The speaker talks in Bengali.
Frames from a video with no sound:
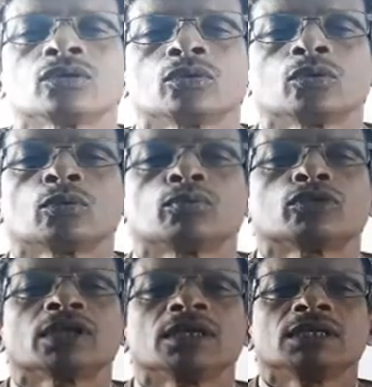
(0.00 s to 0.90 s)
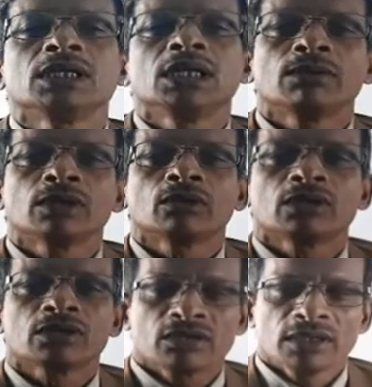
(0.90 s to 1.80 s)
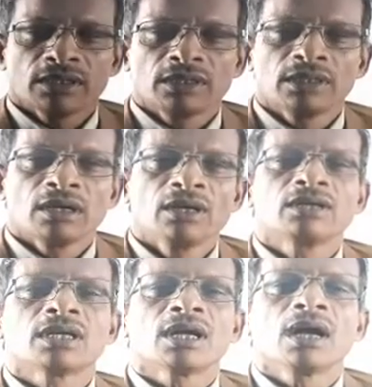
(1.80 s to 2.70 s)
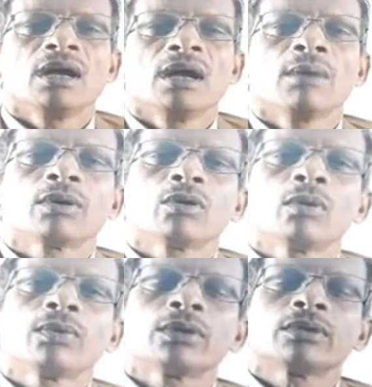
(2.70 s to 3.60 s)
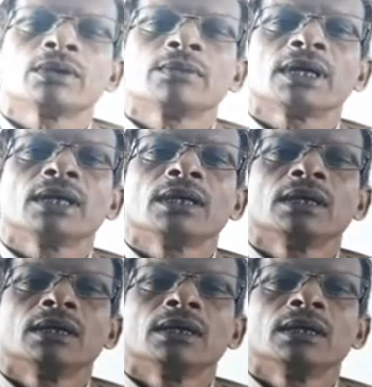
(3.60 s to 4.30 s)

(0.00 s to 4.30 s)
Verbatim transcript: সুদূর প্রসারের চিন্তাভাবনা করতেছে যেটা আমরা কল্পনা করতে পারিনি